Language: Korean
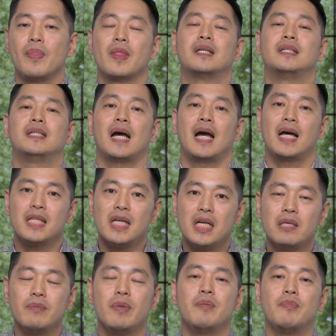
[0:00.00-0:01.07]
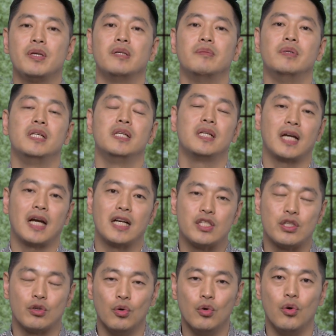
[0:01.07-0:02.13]
그 하나님의 믿음을
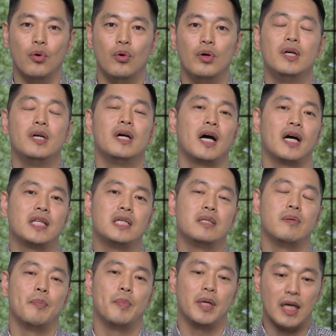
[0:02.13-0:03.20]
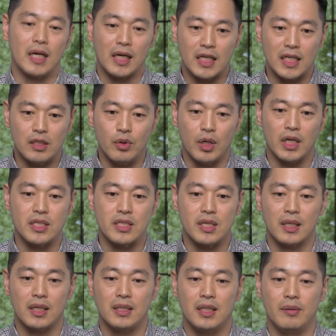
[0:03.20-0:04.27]
가지고 하나님 앞에 나가 기도하기
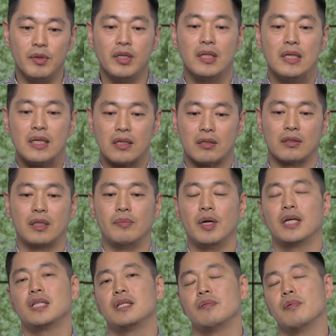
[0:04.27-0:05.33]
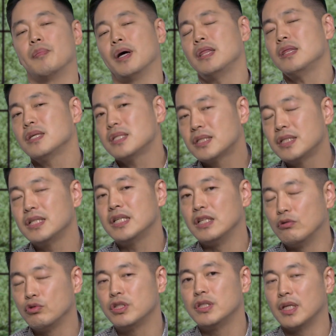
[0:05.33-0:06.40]
시작한다면, 그렇다면 하나님은 반드시 그 일이
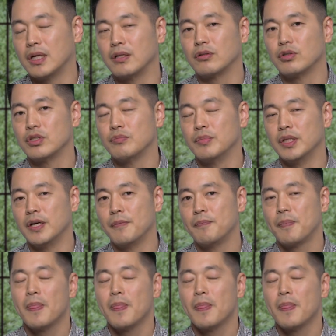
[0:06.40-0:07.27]
이루신다라는 것입니다.